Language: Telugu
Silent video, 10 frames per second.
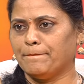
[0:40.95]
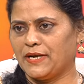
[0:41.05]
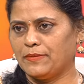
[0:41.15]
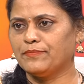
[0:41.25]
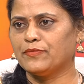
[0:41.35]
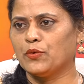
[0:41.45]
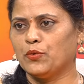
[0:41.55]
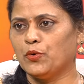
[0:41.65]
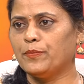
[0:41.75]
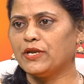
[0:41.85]
మనం
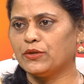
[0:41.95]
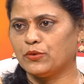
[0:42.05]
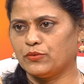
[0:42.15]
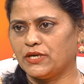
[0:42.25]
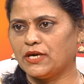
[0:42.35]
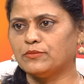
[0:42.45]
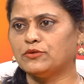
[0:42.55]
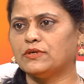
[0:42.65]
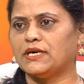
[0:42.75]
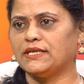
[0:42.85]
ఊపిరితో ఉన్నాము
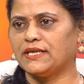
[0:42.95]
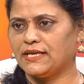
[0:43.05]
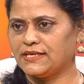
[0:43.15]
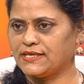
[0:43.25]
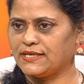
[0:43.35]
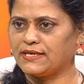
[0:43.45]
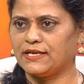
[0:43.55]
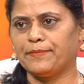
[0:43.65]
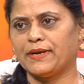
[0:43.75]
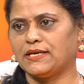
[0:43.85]
అని
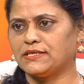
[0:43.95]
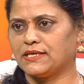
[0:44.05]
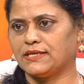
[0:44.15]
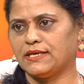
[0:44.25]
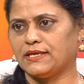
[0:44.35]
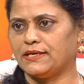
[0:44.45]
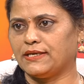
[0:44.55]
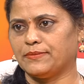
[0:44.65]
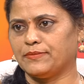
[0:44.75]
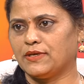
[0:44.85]
తెలియచేయటాన్ని ప్రాణశక్తి అని
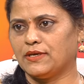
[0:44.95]
అంటాం